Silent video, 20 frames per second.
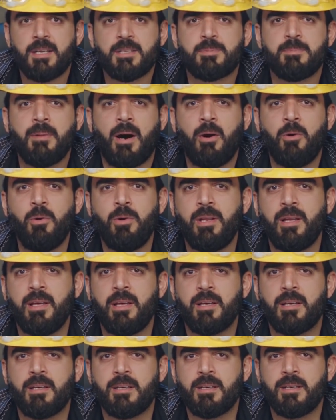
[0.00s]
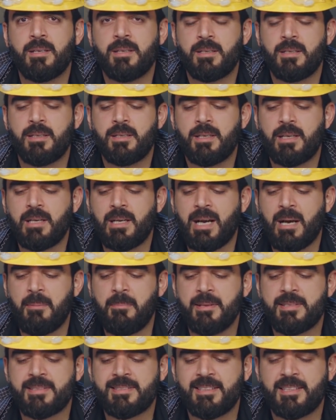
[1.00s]
اسمحوا لي
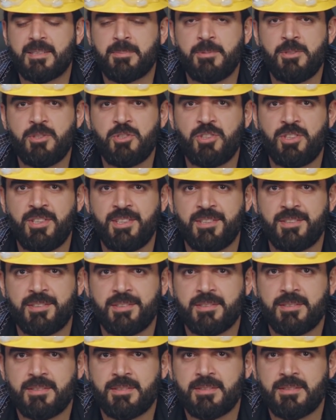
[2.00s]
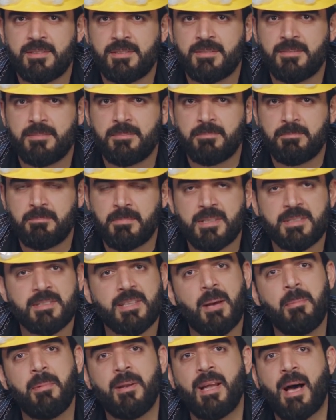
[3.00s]
امسلت من جديد بس
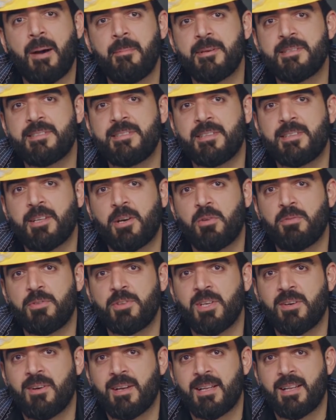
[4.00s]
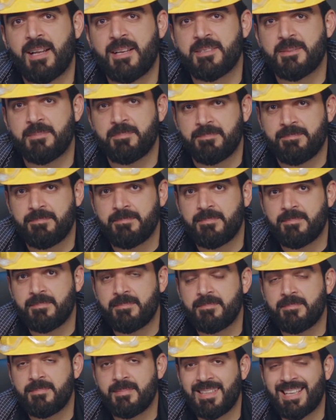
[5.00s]
قبل لا امسلت اكو فيديوهات لازم
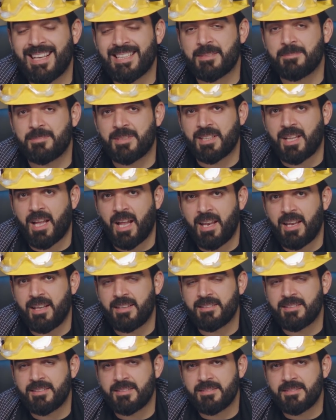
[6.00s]
لازم تتخلل